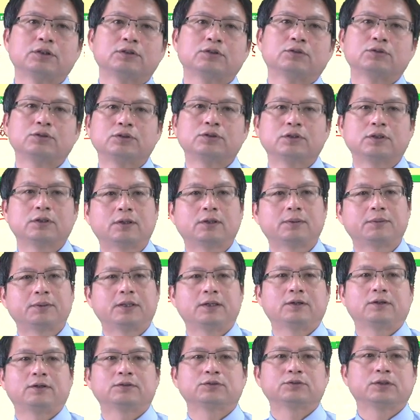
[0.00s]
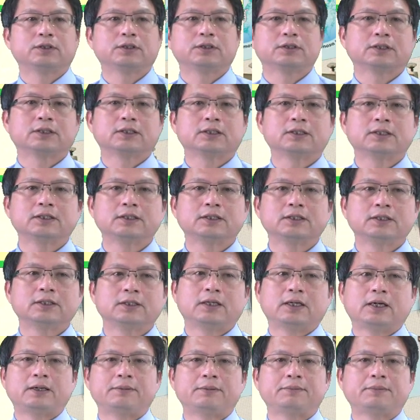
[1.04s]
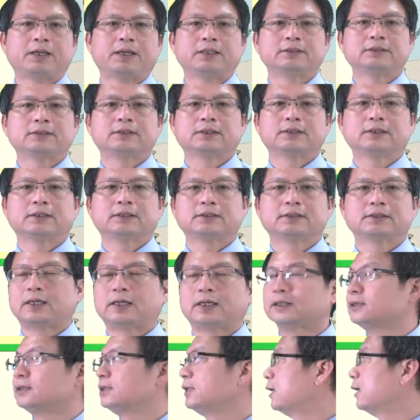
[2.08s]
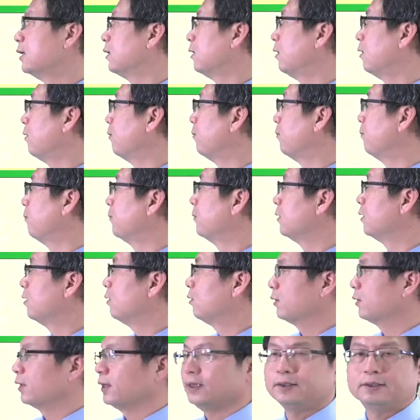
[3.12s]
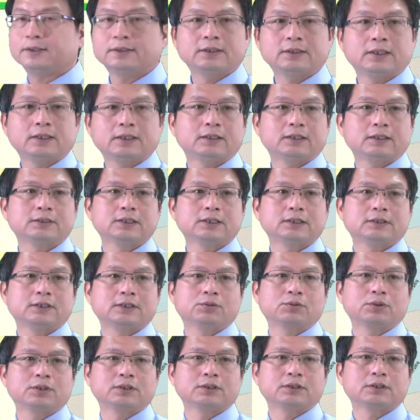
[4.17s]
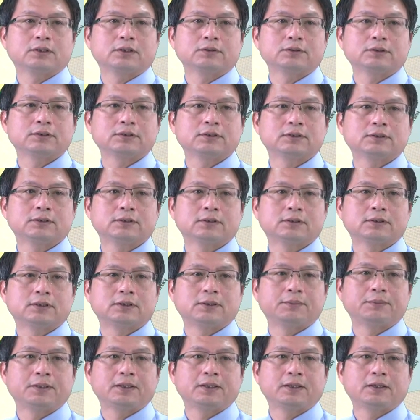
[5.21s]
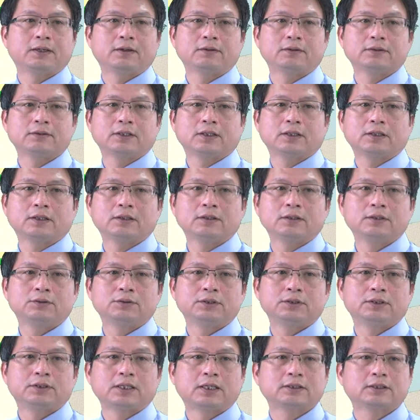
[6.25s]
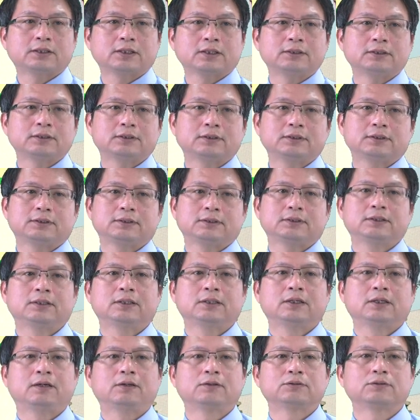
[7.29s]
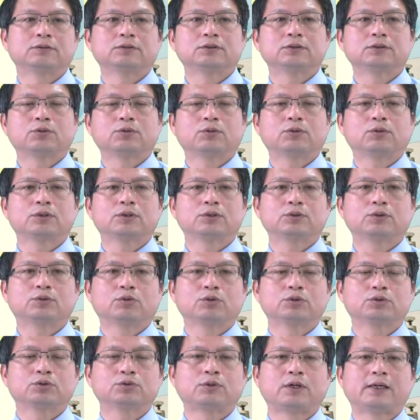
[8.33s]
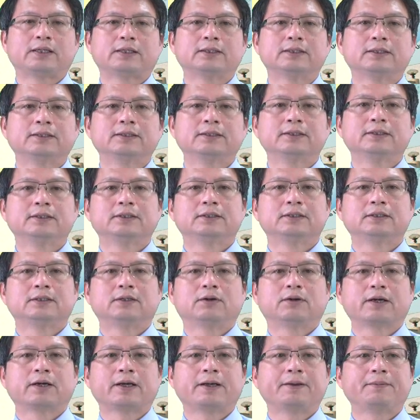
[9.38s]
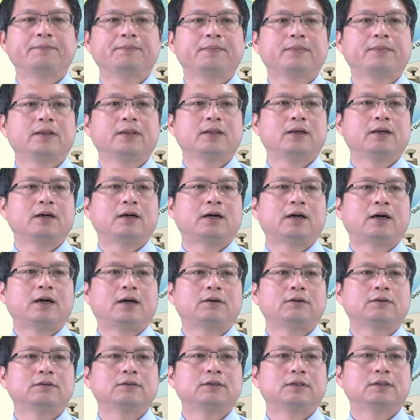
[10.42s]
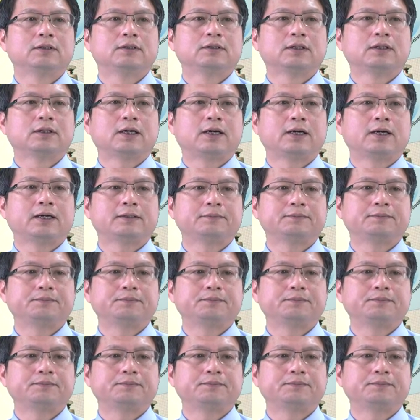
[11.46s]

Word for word: 冗余检查嘛，好，所以这个还蛮这个长一点的哈。OK，那这个 secret 哈就是指前面哈，那 redundant 好就是多多出来的。OK，好，那